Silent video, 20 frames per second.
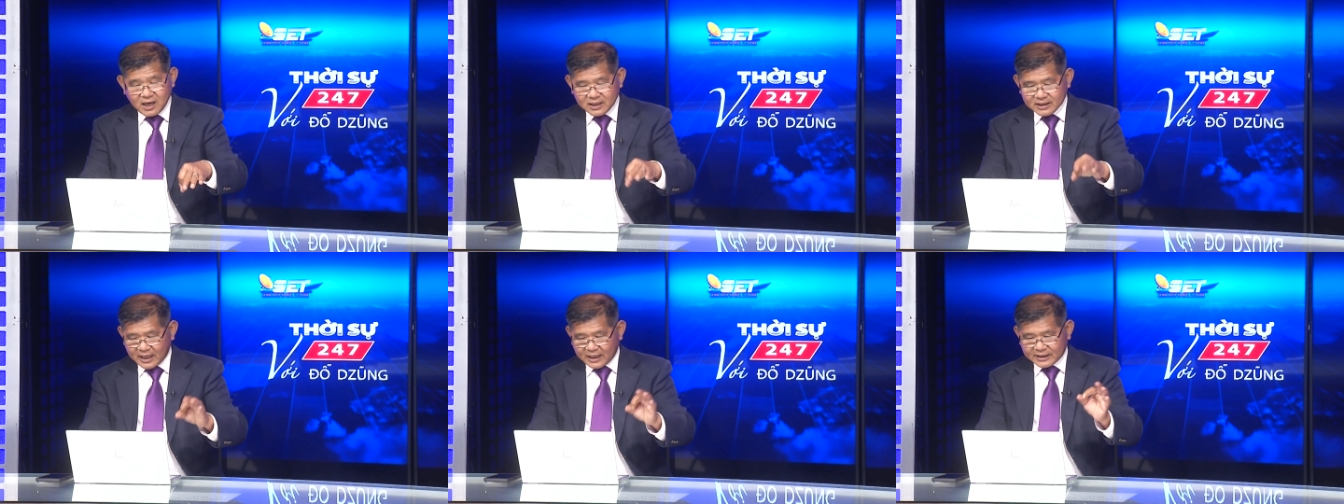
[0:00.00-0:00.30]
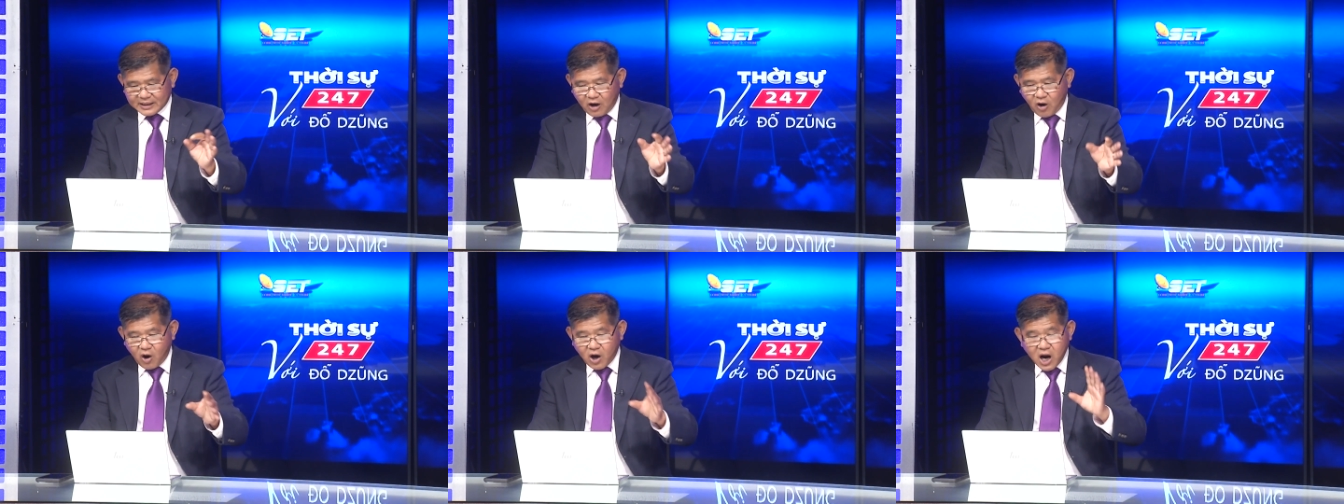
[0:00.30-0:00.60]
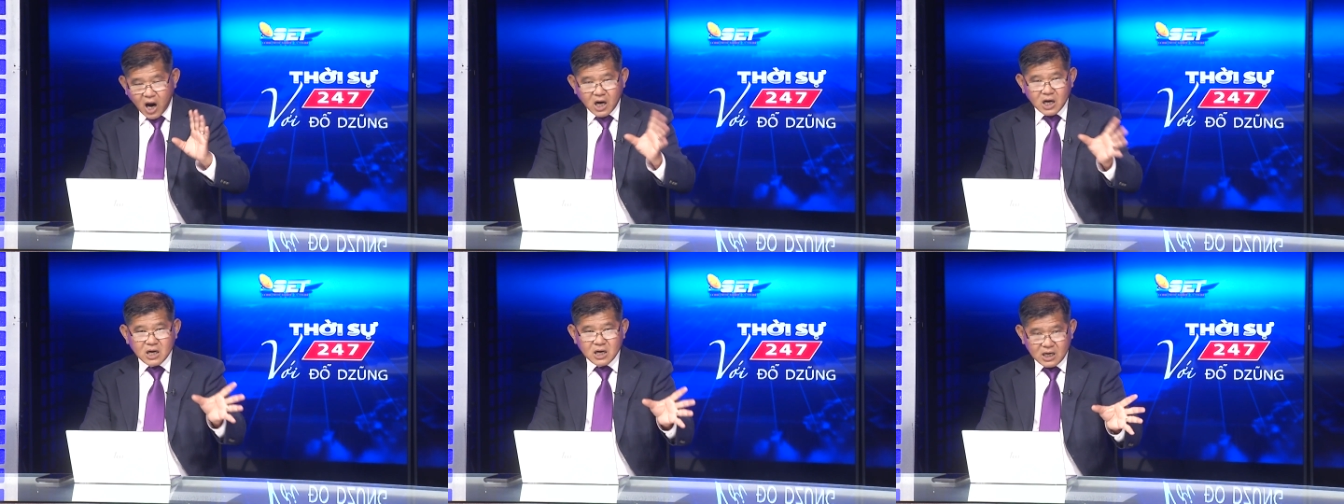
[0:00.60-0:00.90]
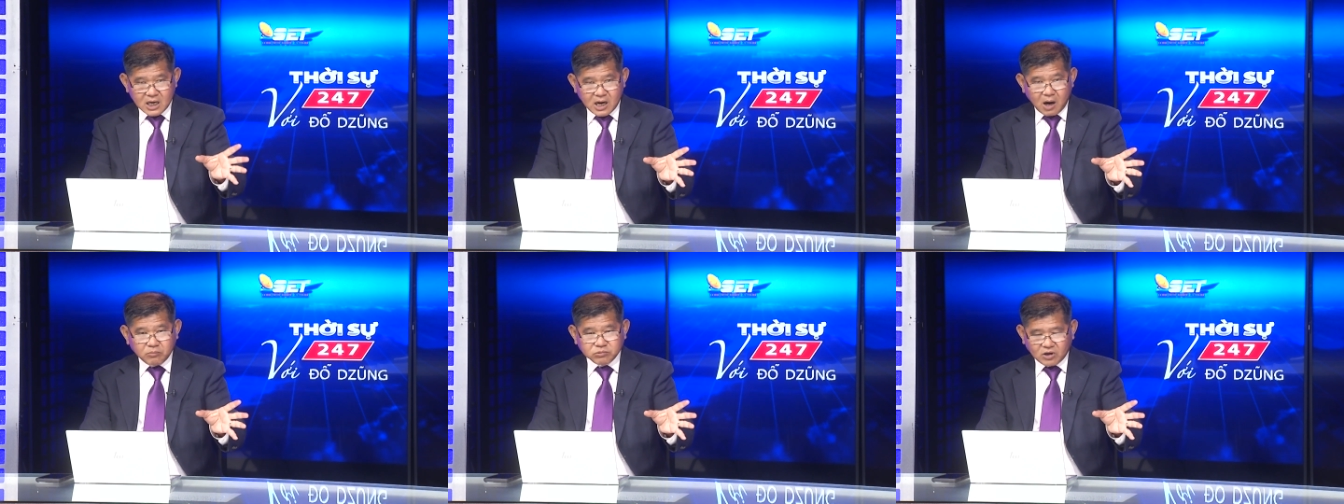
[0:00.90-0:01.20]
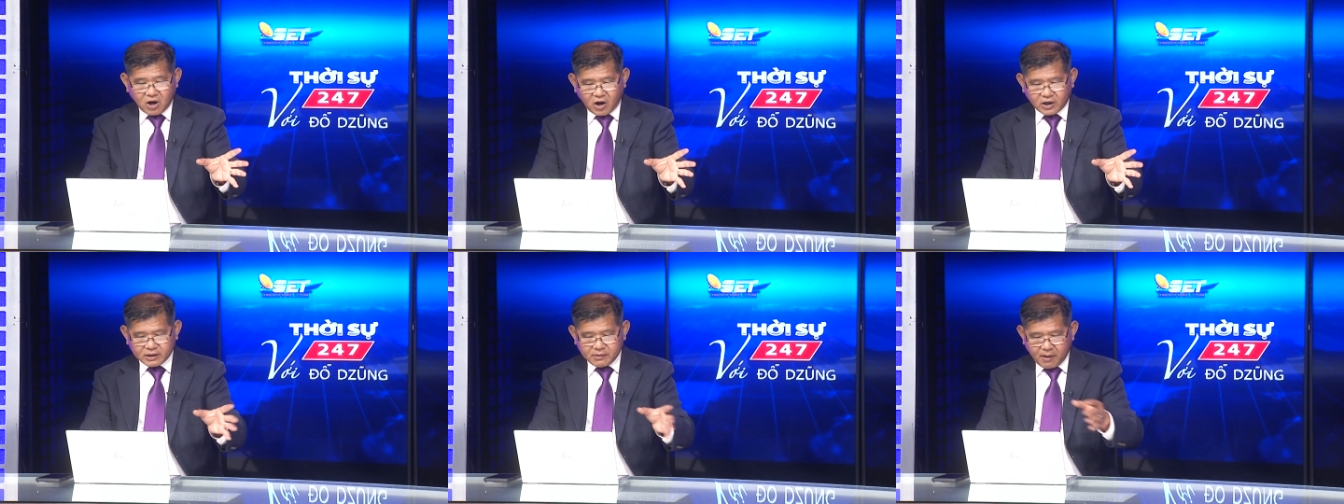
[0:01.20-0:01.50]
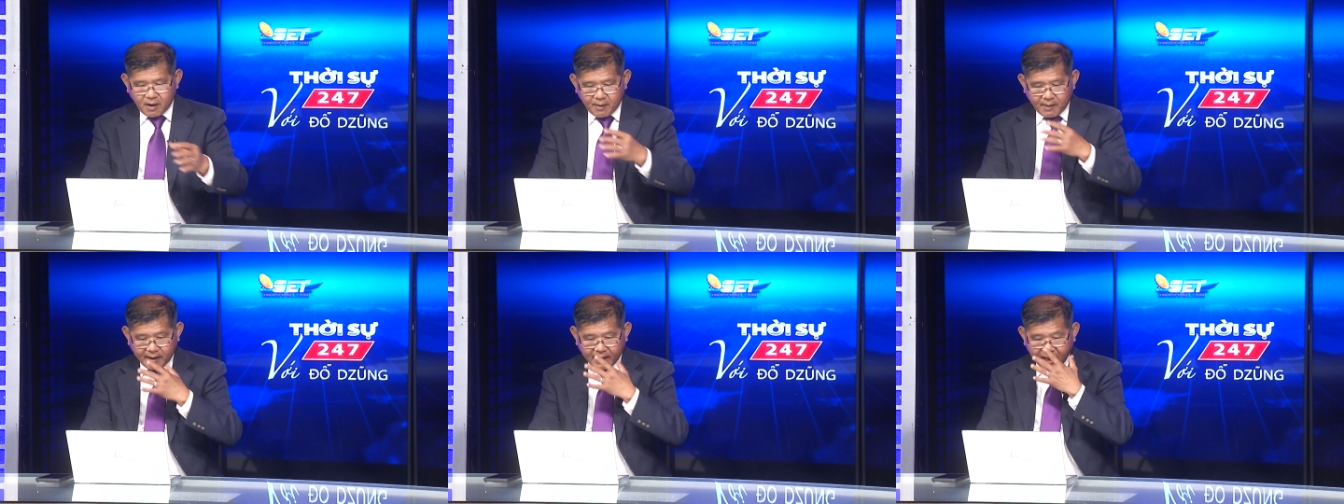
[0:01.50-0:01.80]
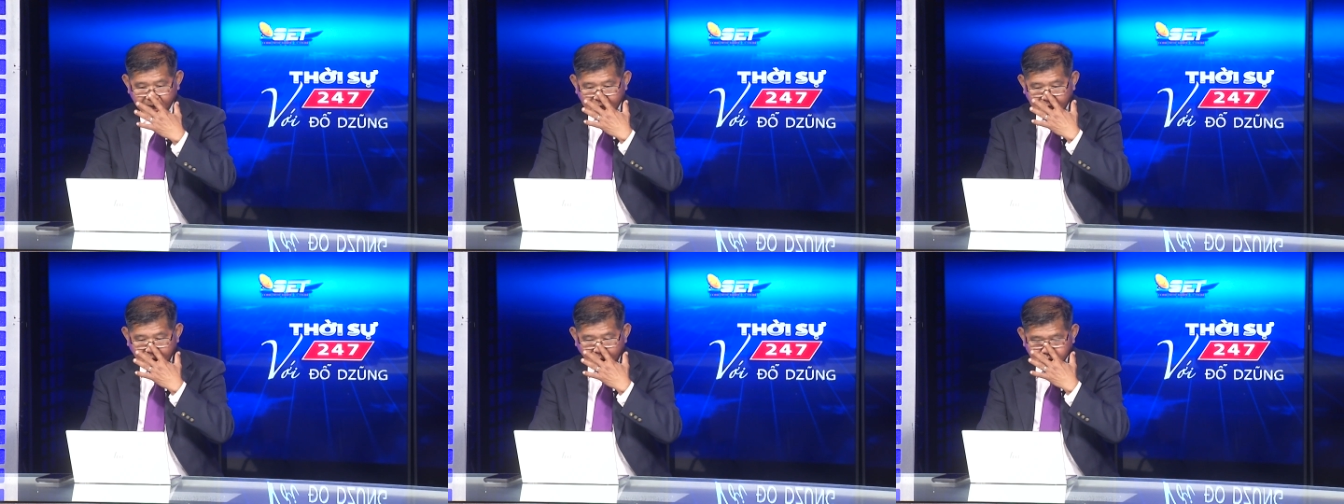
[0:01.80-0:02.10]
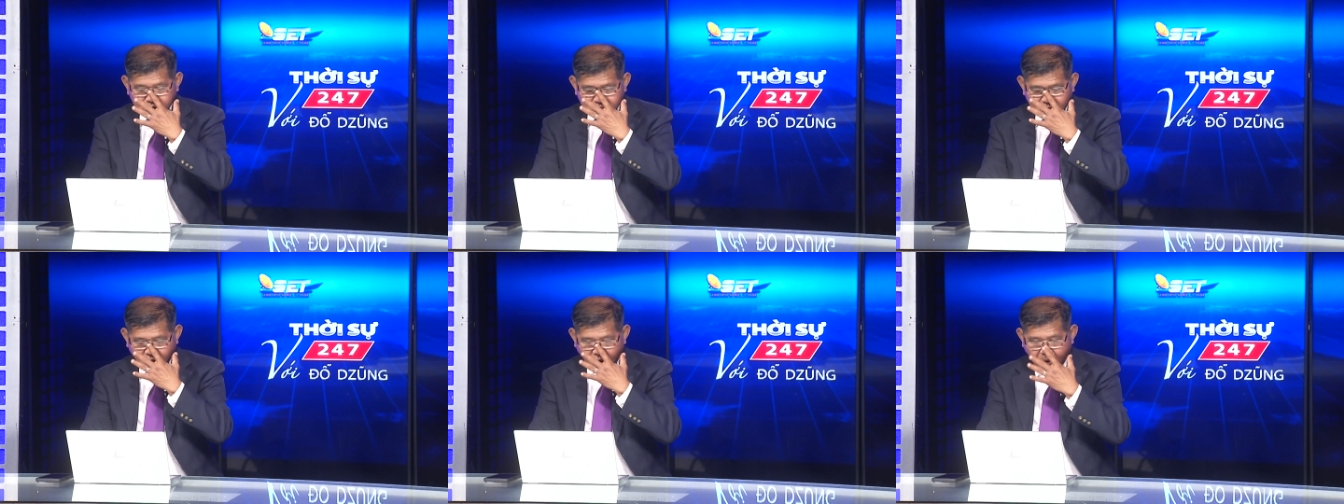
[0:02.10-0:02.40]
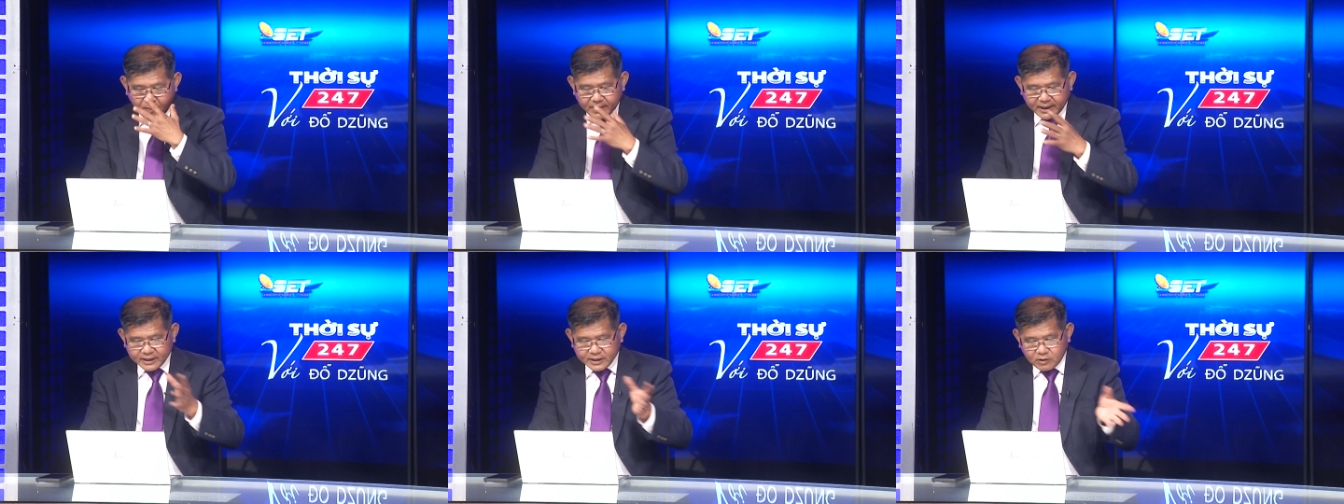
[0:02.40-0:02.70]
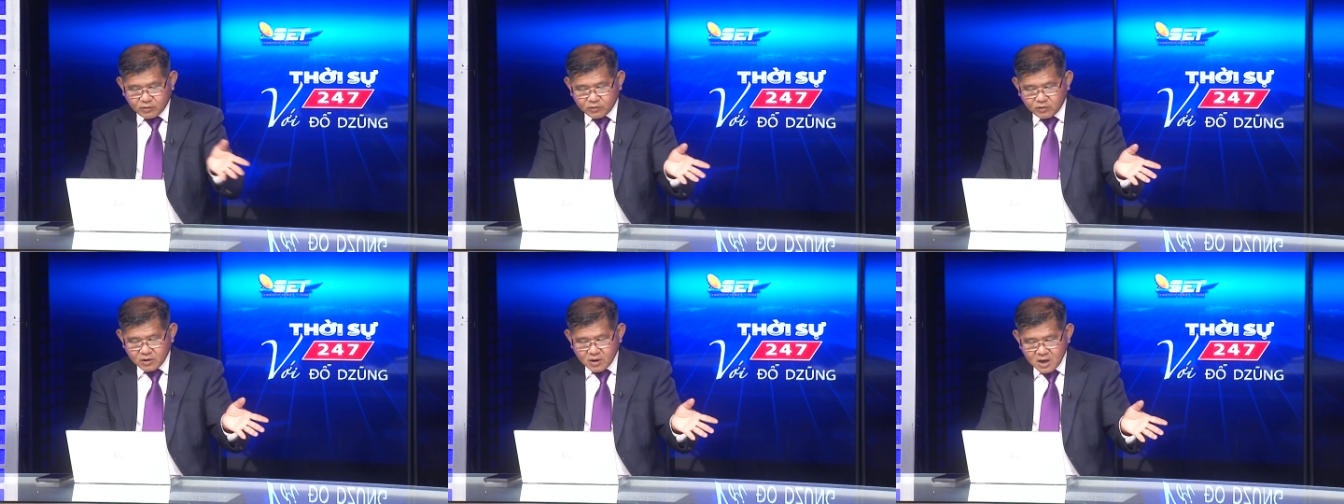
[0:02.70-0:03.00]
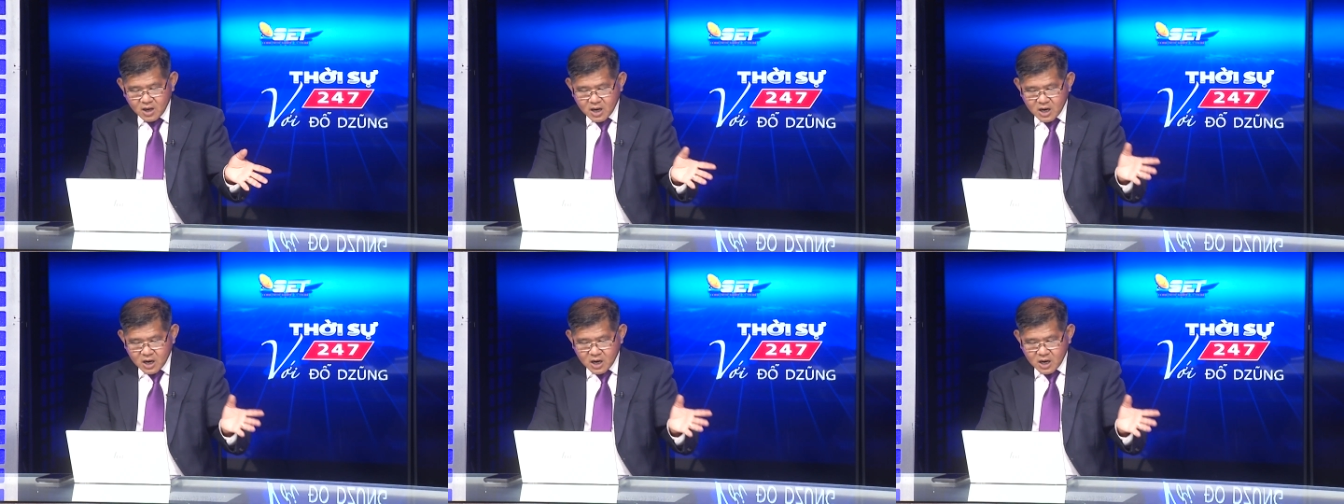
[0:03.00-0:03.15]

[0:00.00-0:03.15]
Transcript: Thành ra họ ngưng, không cho nó, họ bảo là không có một cái điều,